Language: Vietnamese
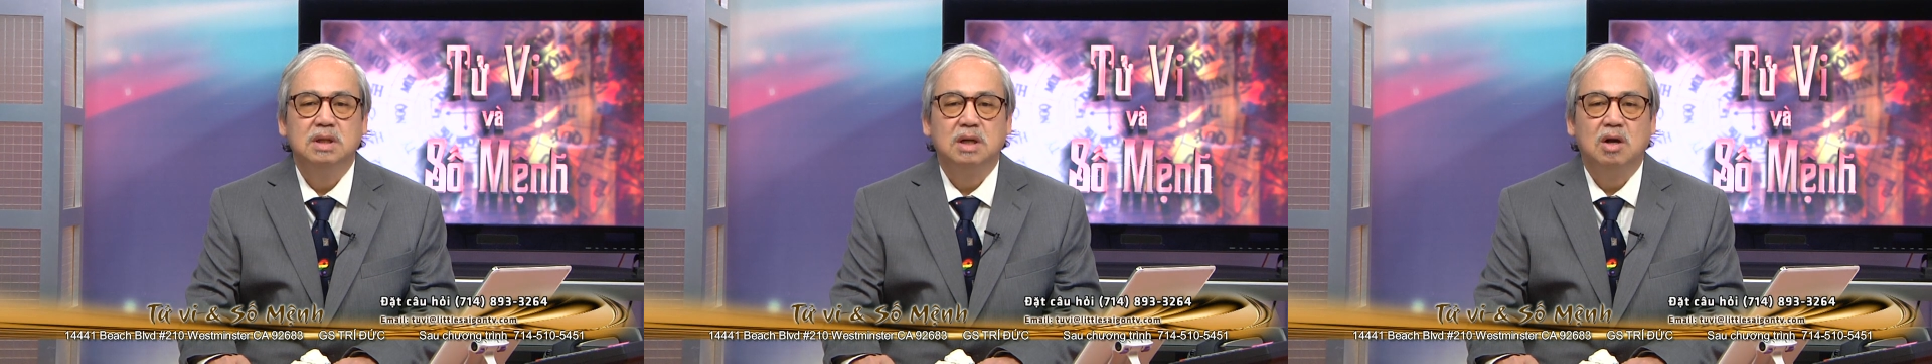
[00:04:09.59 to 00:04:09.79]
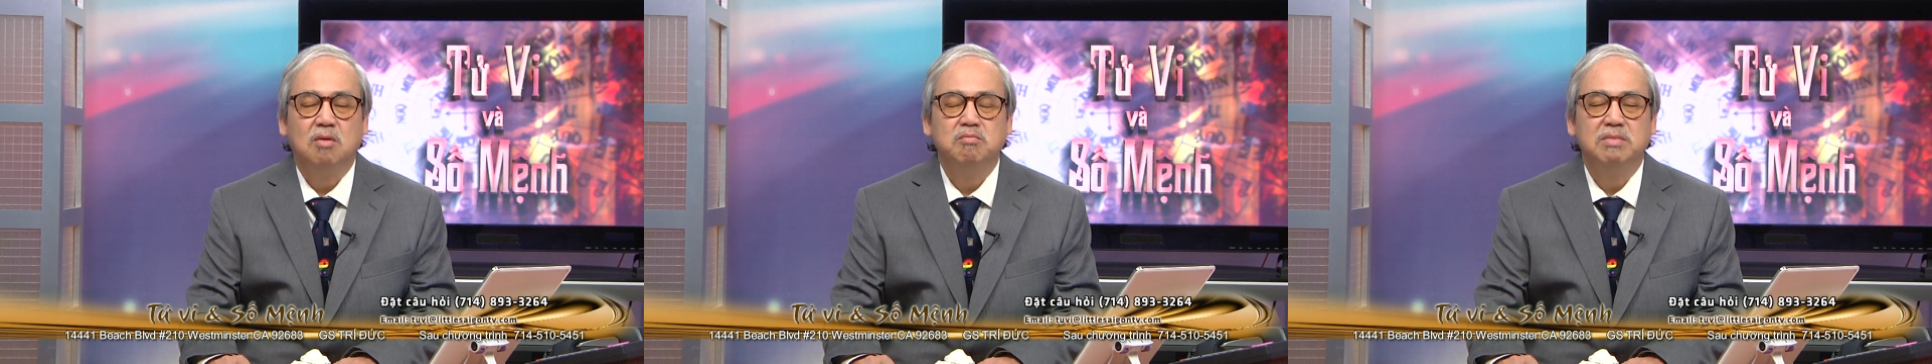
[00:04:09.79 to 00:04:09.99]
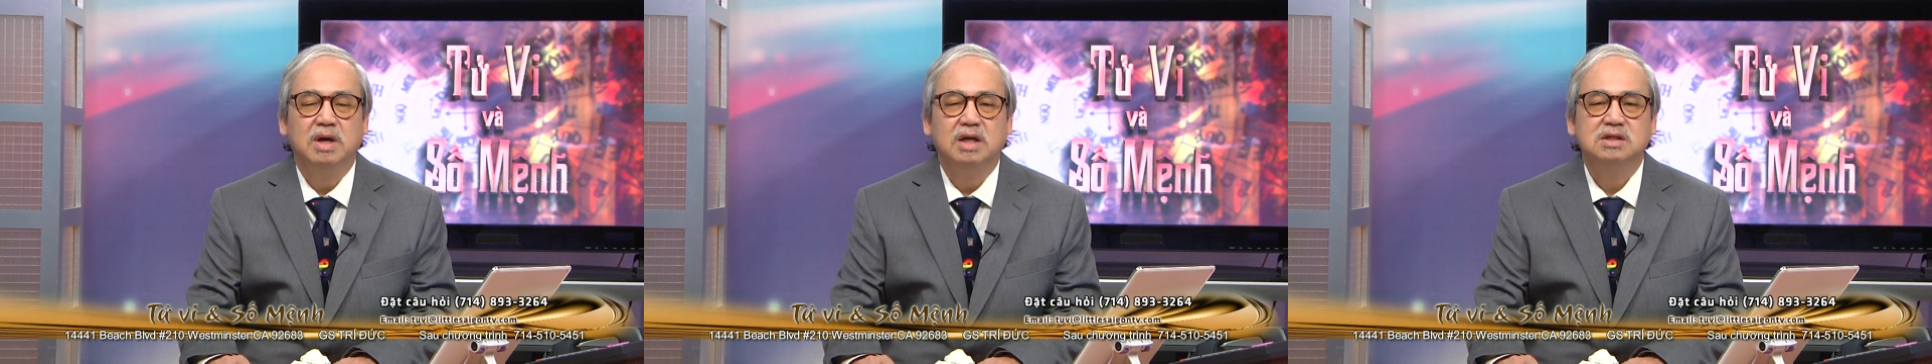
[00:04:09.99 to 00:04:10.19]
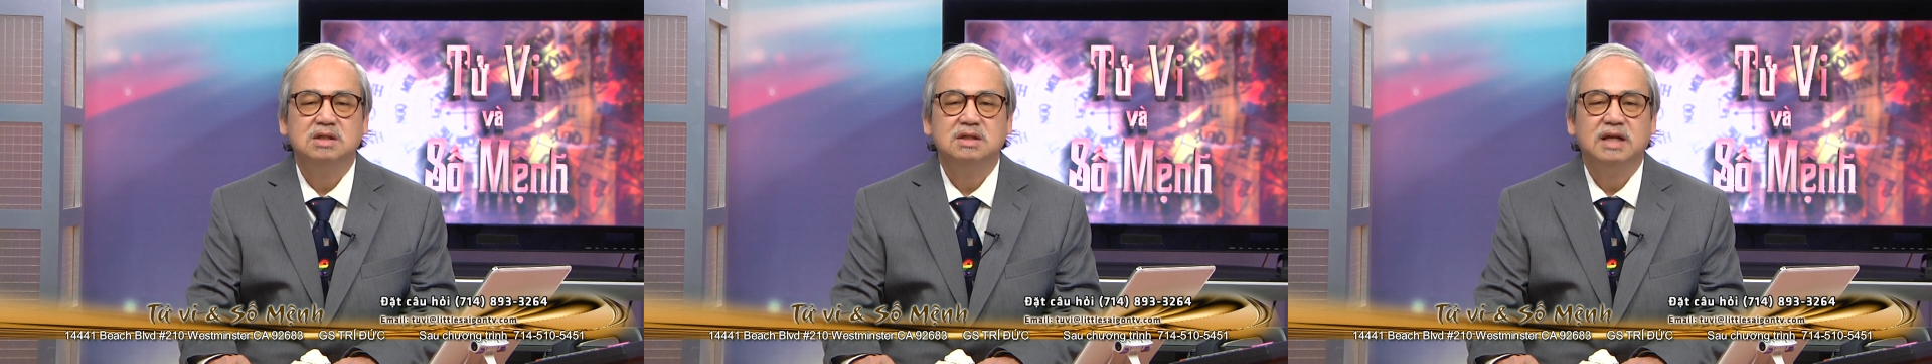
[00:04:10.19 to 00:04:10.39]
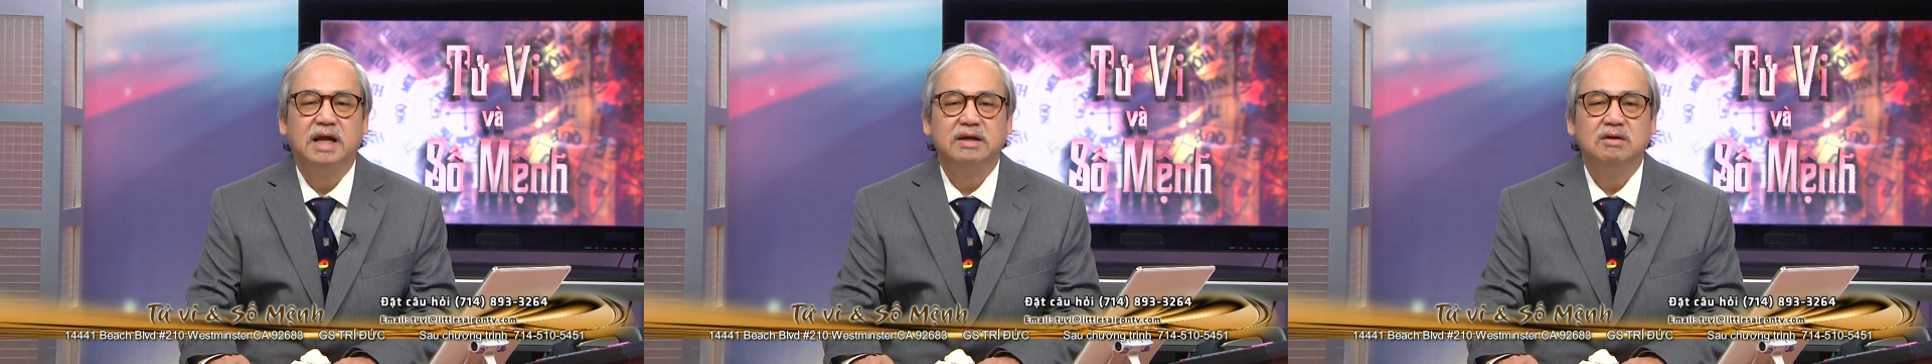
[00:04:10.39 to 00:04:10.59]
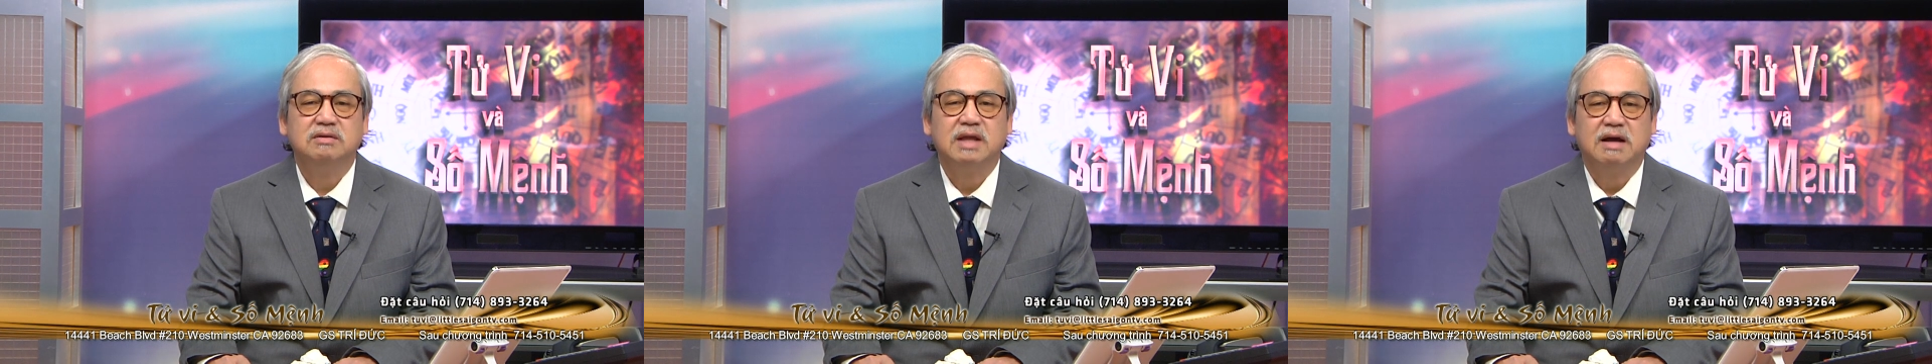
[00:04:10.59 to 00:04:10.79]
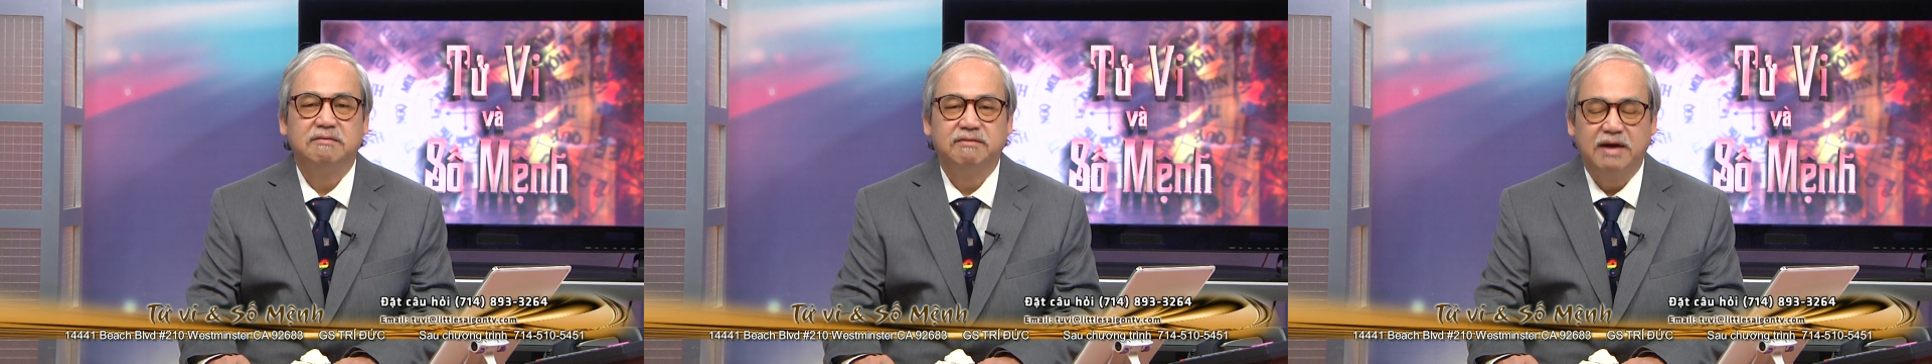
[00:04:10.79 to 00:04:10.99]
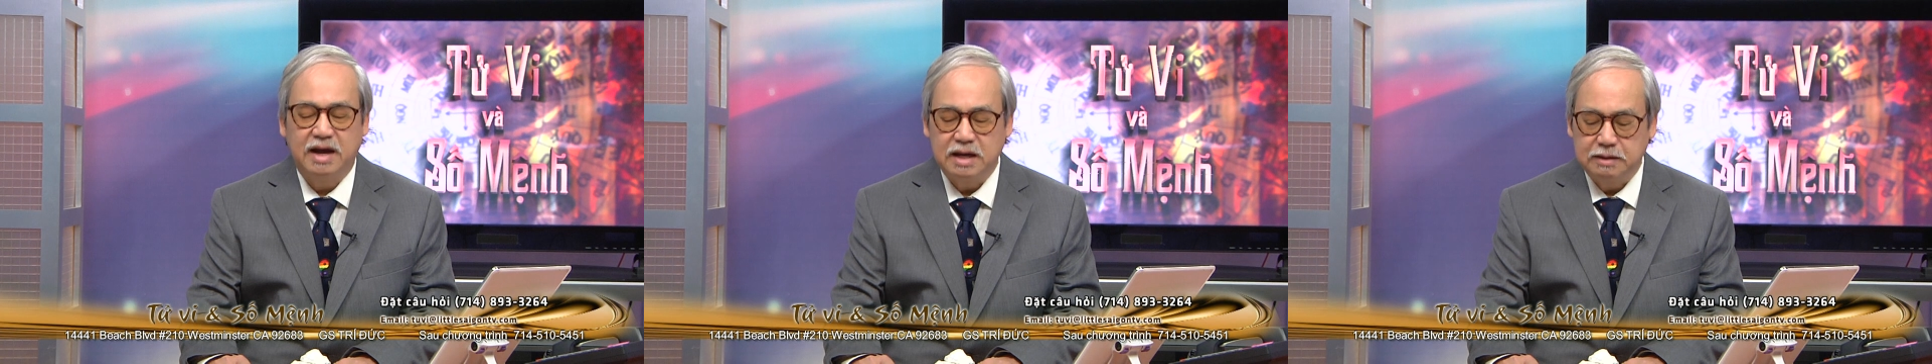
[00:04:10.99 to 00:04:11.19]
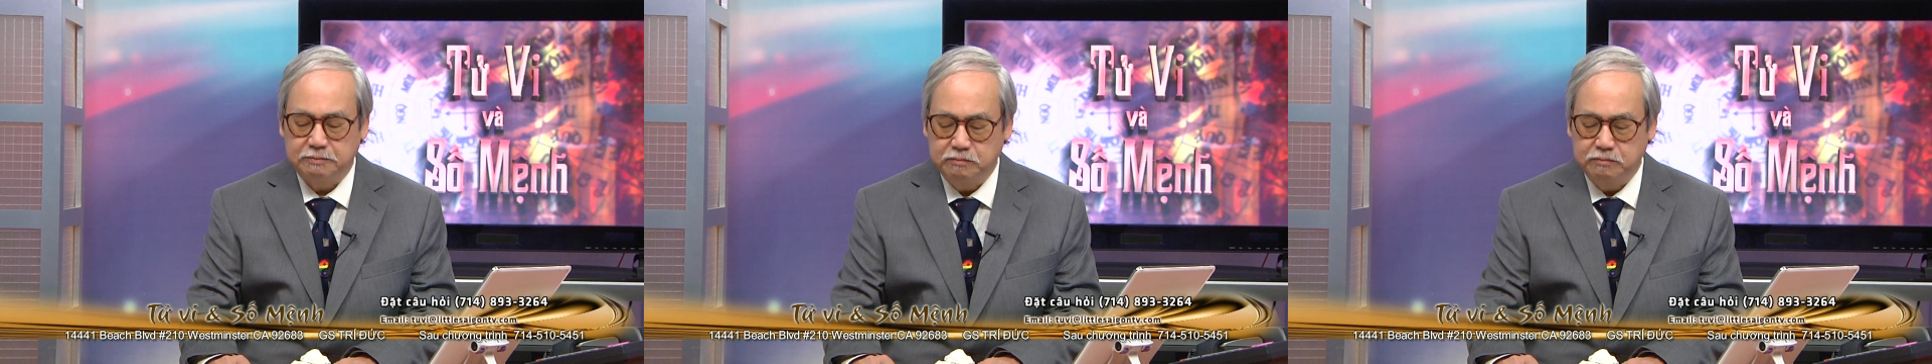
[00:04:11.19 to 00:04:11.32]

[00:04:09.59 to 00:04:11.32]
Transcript: không bị cái sức lạnh nó tàn phá